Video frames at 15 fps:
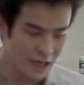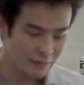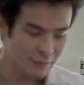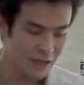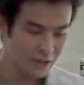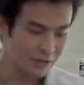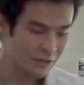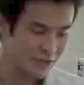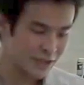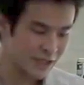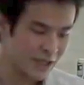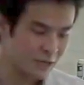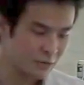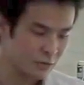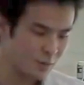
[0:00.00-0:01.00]
まあそうです
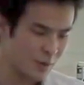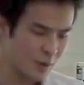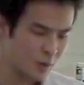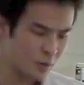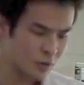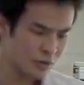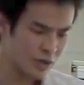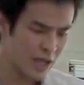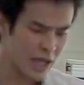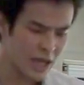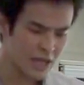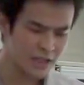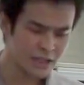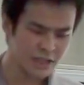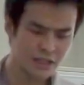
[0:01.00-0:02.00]
ね各トピックごとに
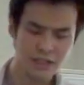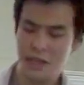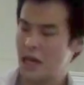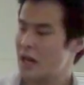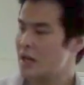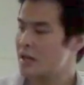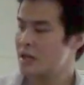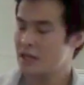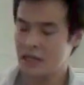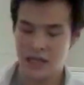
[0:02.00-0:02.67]
返信や、